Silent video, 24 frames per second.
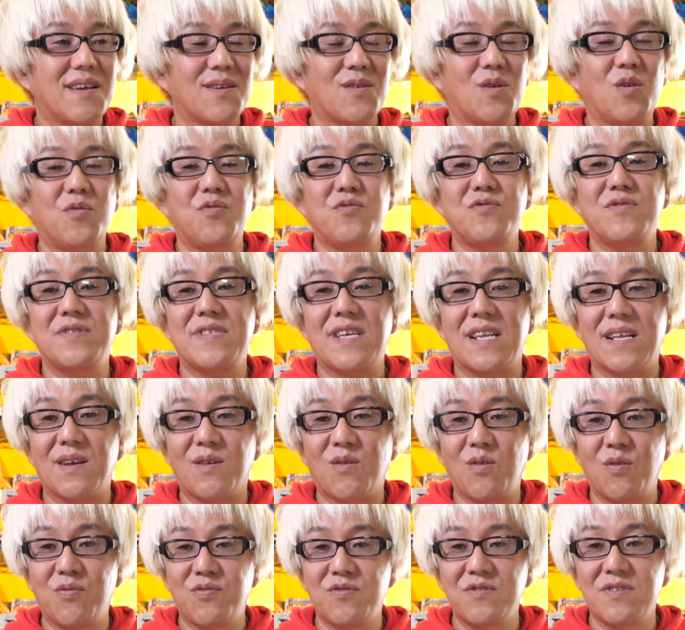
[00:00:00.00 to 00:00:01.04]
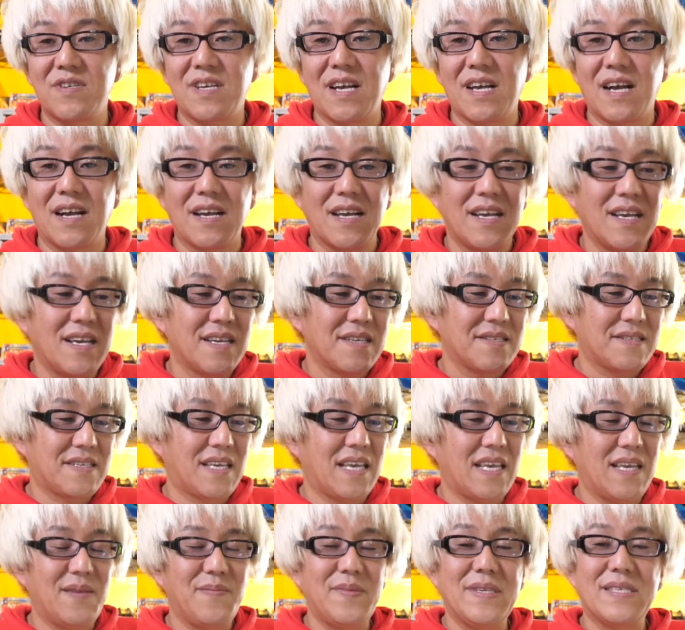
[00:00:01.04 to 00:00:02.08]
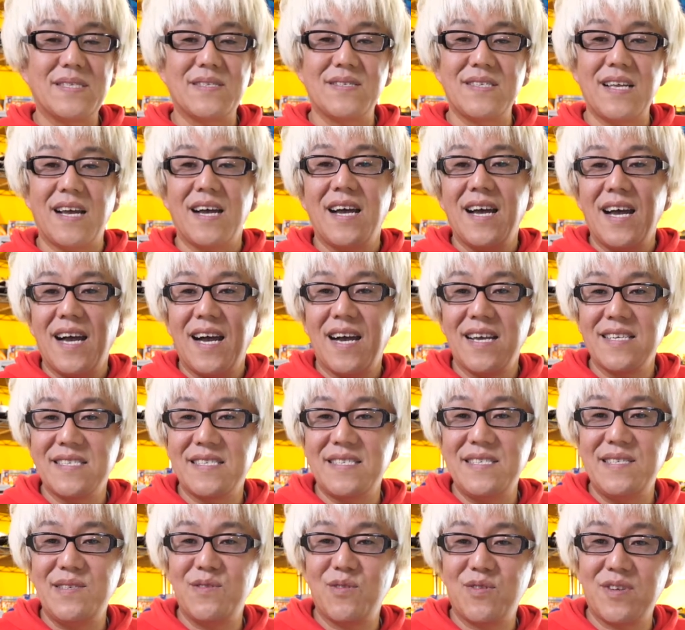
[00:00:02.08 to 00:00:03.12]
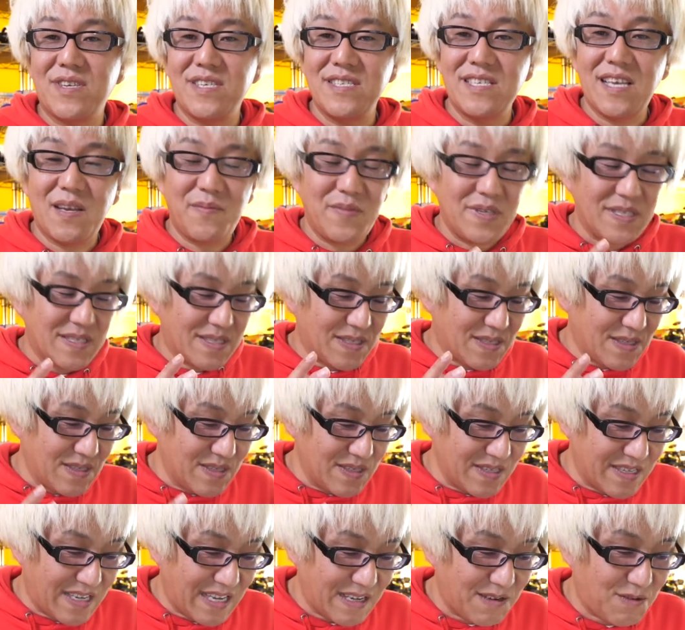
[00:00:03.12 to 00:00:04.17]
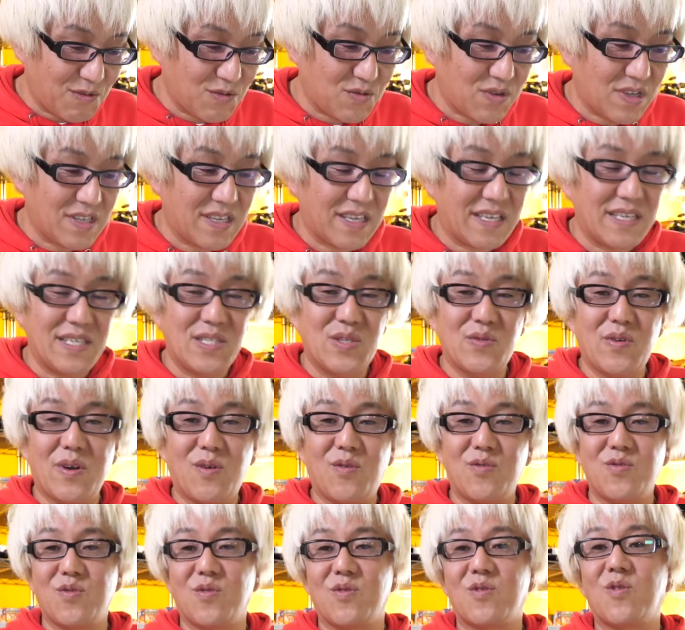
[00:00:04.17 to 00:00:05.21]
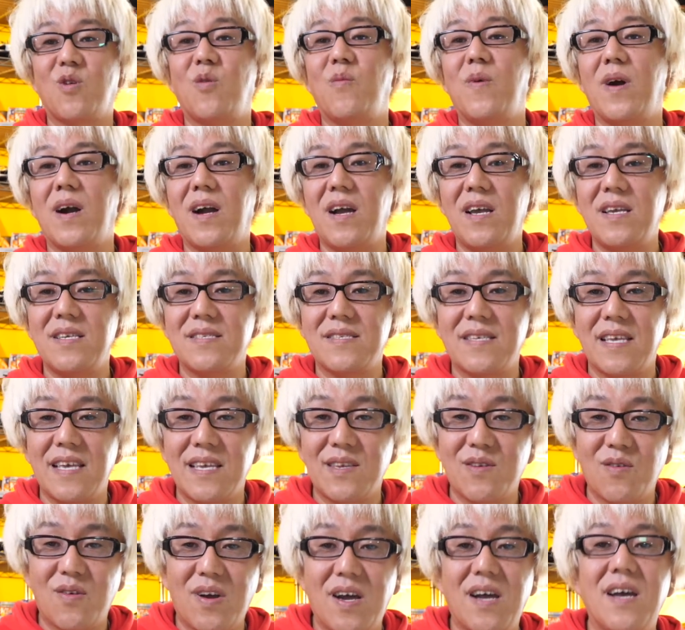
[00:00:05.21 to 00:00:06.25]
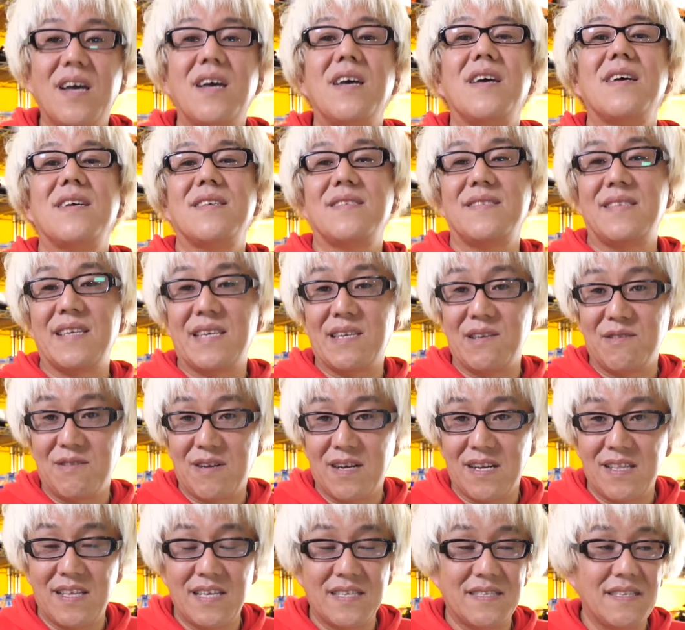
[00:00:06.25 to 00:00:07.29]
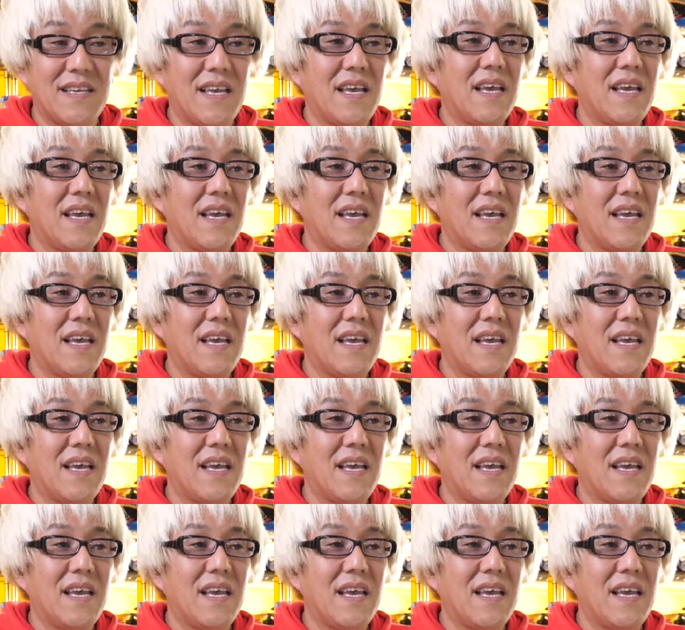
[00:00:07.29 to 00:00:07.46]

5分なら5分間精密な走りを刻み続けることができるのはこの細かい制御ができるからです。